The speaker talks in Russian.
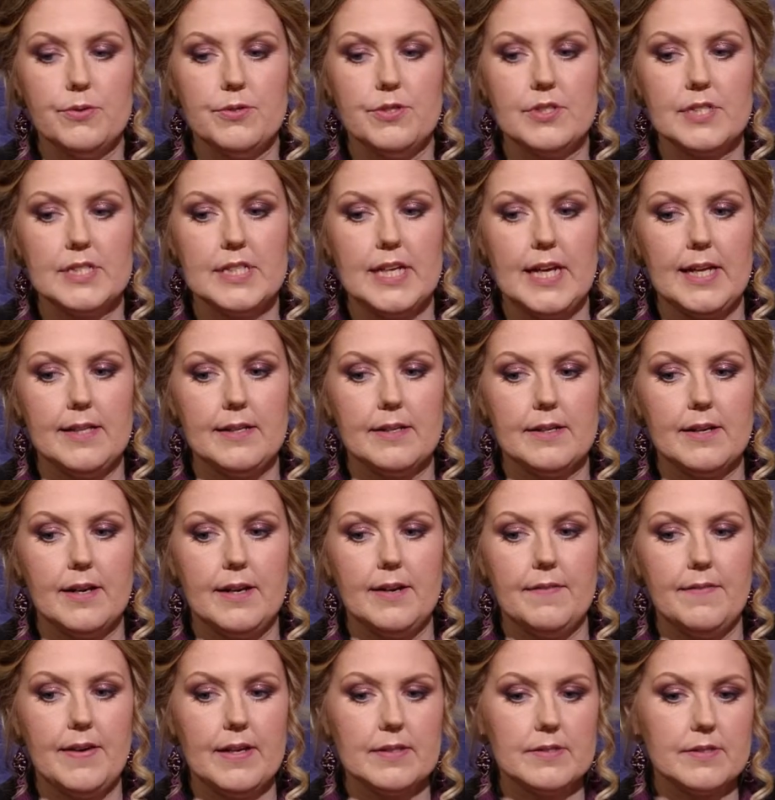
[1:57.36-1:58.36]
дизайнера
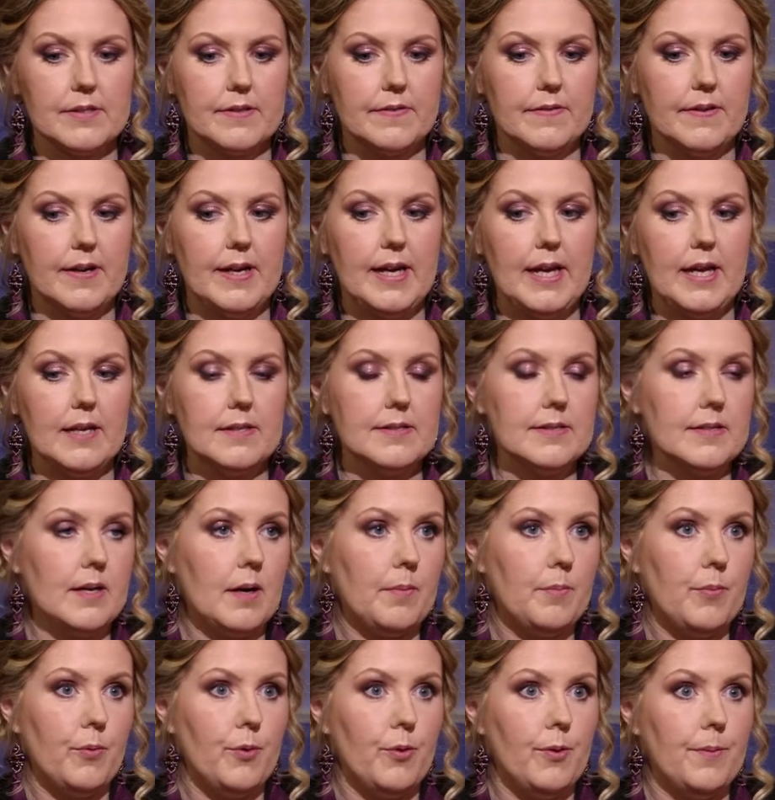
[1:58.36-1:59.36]
ливанского Эль
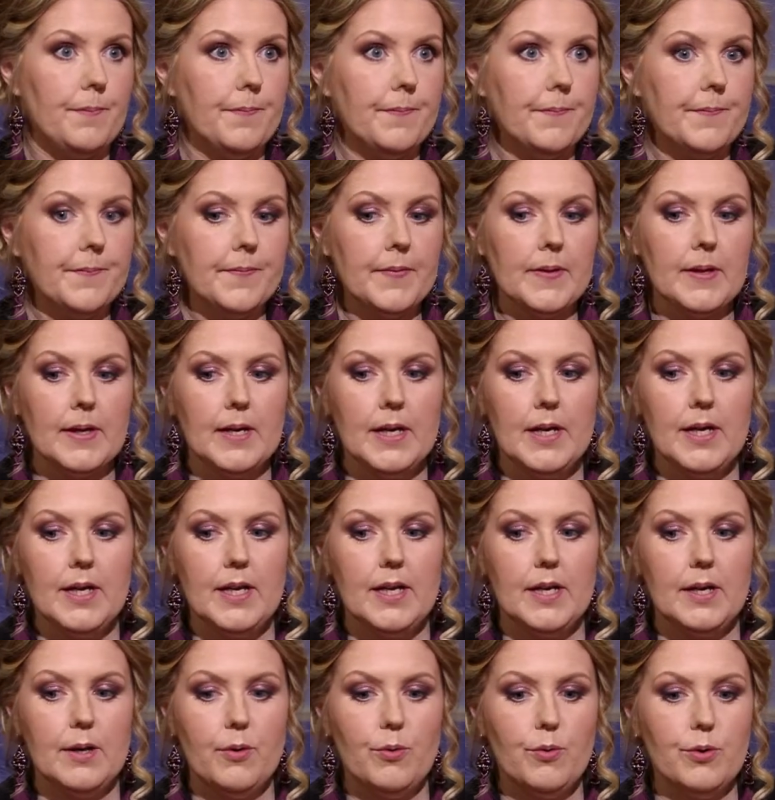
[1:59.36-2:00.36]
Сабо.
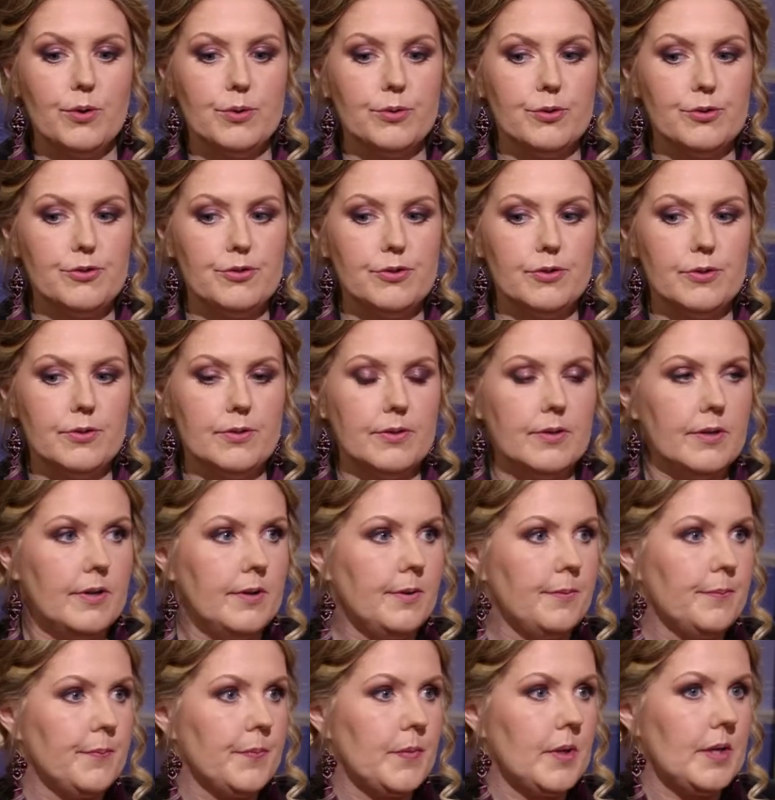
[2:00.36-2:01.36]
Угу. Он очень
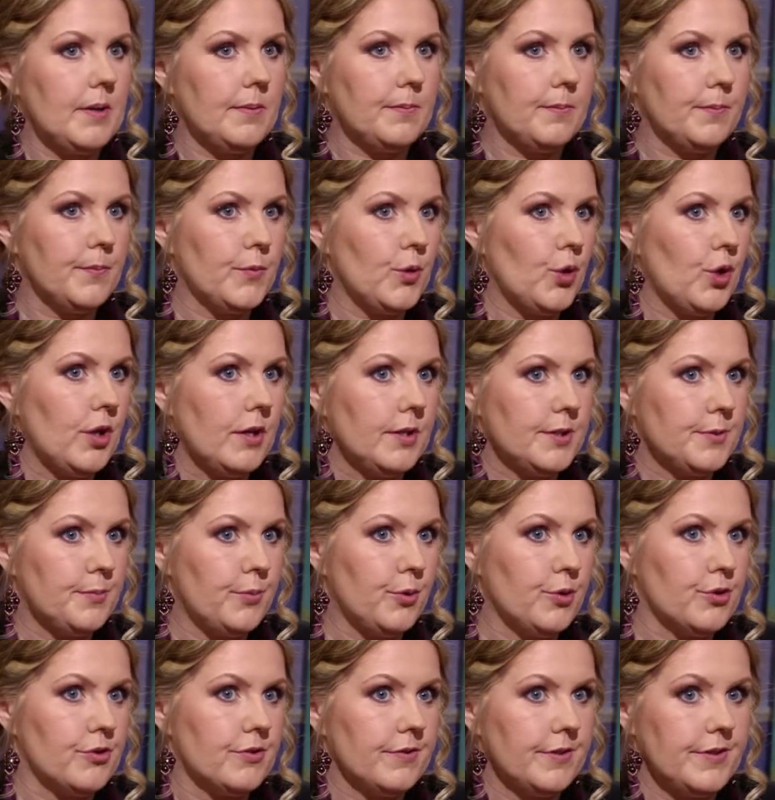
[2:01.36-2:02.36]
э, много
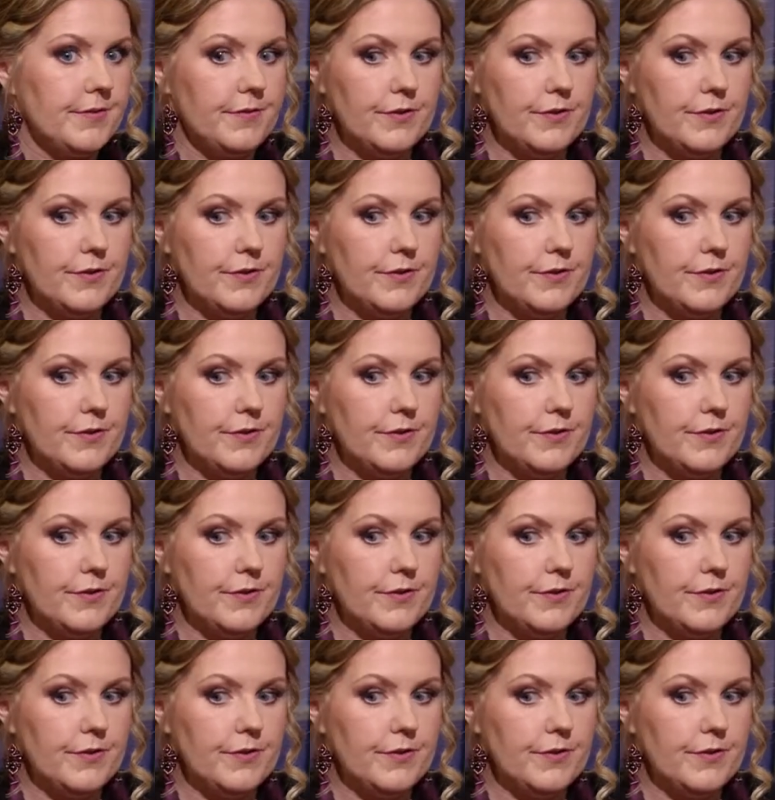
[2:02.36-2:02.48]
использует